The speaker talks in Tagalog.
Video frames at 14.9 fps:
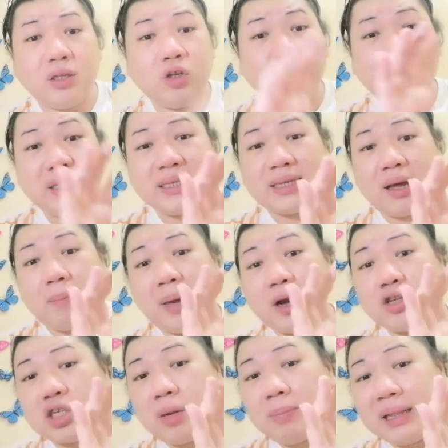Yung isa, meron
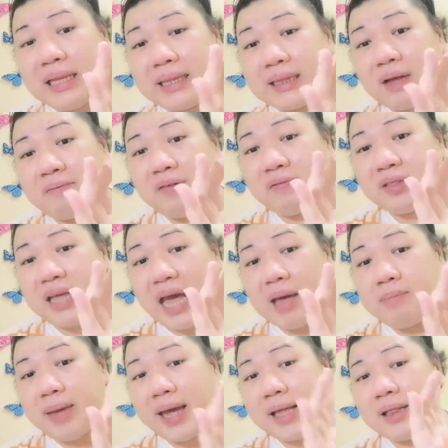siyang maliit na 50
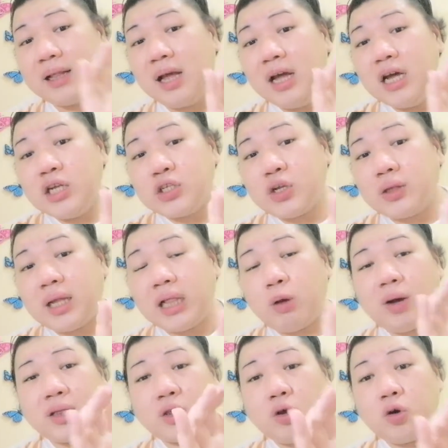ml. So,
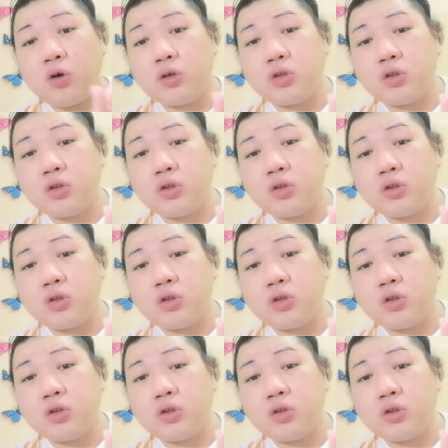dalawa to.